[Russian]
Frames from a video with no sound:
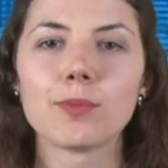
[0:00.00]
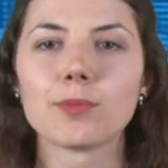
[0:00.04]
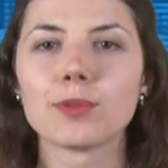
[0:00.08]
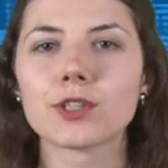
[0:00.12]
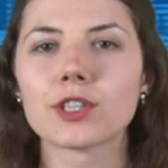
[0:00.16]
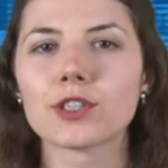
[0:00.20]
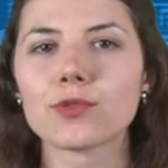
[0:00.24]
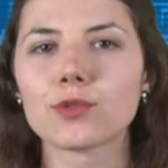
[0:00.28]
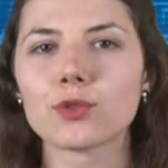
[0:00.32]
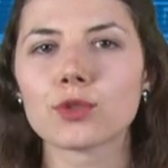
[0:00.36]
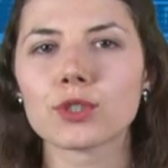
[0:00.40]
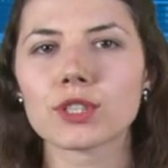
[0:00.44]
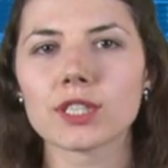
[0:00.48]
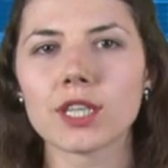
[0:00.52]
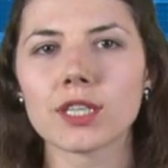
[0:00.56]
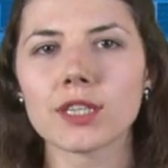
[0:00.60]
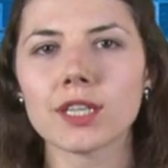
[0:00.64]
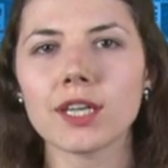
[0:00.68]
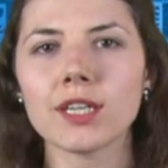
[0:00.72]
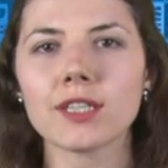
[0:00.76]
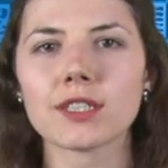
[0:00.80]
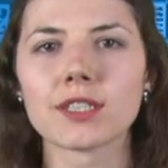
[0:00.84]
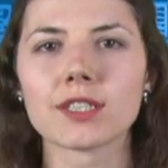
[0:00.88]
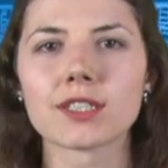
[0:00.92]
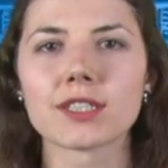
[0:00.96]

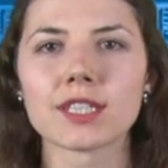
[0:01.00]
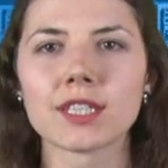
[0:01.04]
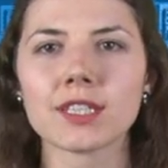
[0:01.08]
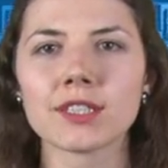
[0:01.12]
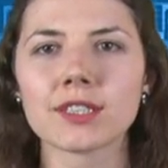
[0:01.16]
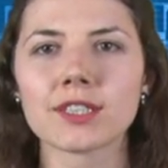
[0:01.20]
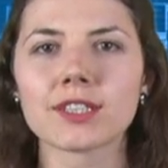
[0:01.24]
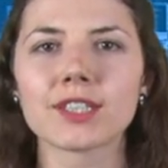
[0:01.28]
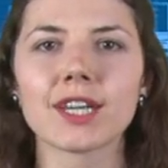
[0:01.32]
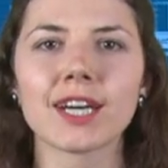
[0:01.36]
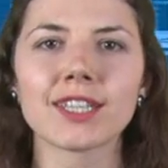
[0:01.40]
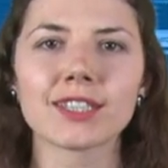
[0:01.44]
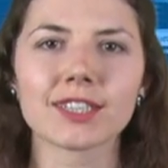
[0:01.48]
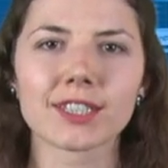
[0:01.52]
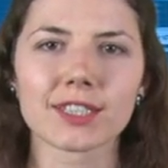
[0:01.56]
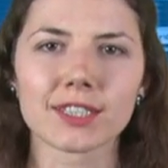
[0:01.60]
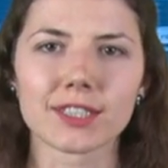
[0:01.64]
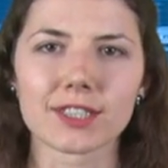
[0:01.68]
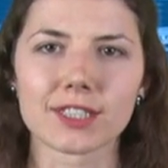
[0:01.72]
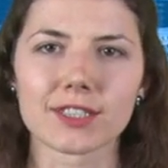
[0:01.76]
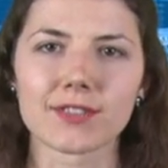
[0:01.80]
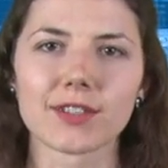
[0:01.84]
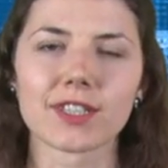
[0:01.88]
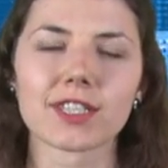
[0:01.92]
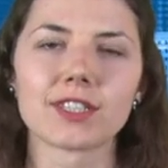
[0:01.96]
Многофункциональный центр
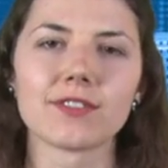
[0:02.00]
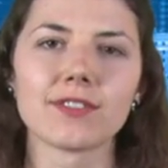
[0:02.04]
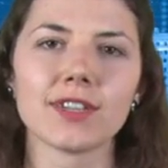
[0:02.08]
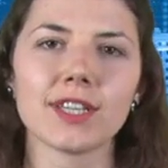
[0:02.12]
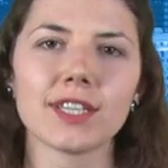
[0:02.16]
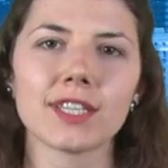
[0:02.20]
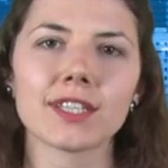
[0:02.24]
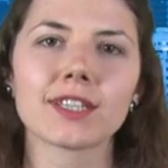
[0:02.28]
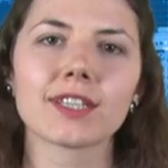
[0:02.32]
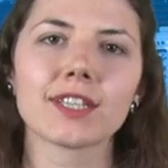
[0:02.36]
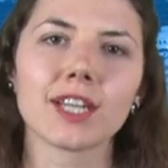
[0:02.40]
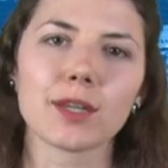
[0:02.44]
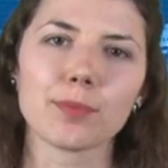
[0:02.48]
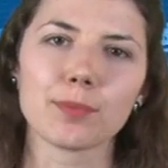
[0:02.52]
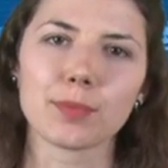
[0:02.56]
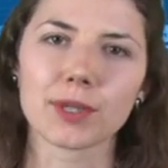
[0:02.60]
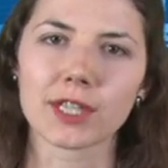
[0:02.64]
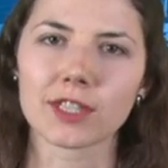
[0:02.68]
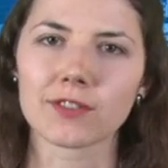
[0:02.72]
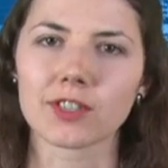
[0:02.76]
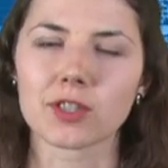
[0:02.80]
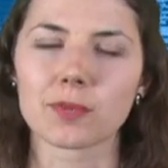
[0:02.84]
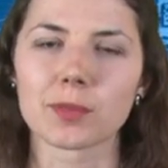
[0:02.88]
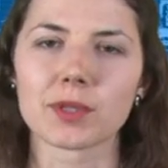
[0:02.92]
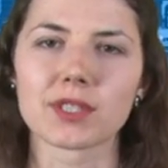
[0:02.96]
открыл свои двери для
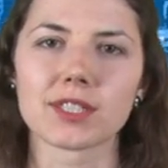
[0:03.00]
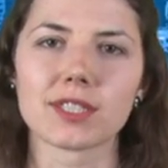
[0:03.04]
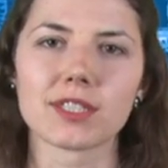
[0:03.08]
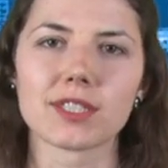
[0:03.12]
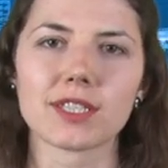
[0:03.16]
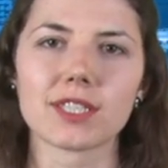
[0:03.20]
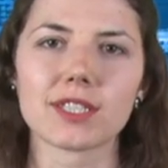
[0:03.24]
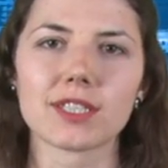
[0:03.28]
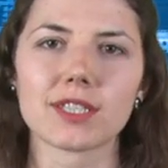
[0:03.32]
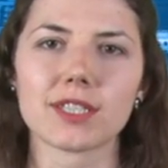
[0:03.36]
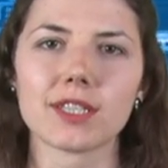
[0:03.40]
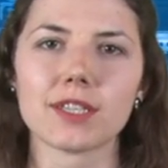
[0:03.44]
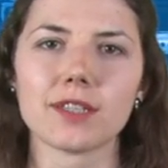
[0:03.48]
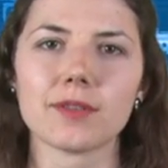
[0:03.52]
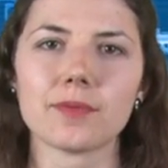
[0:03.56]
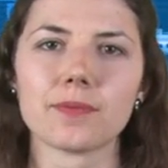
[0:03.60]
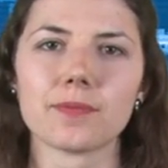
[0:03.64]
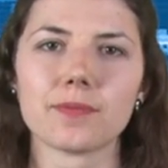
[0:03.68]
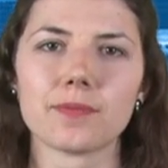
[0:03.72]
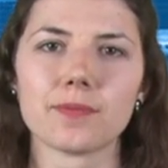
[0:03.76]
первых посетителей.